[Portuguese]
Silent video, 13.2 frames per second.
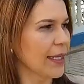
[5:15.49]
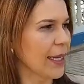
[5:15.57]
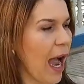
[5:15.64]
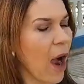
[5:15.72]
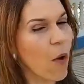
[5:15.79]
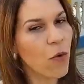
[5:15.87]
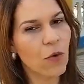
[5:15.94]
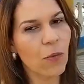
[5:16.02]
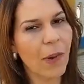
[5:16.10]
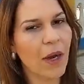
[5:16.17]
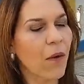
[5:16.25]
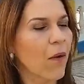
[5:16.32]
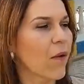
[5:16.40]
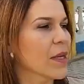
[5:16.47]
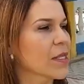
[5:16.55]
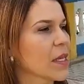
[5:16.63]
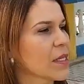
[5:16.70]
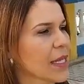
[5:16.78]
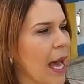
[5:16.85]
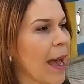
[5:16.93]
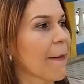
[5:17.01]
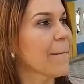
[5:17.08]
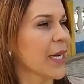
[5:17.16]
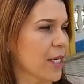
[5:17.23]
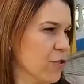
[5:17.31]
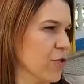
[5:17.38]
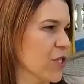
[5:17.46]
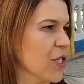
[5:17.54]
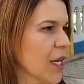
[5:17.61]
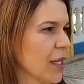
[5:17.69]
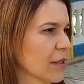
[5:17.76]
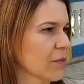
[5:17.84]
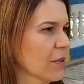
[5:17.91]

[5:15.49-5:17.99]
alguma coisa está prejudicando.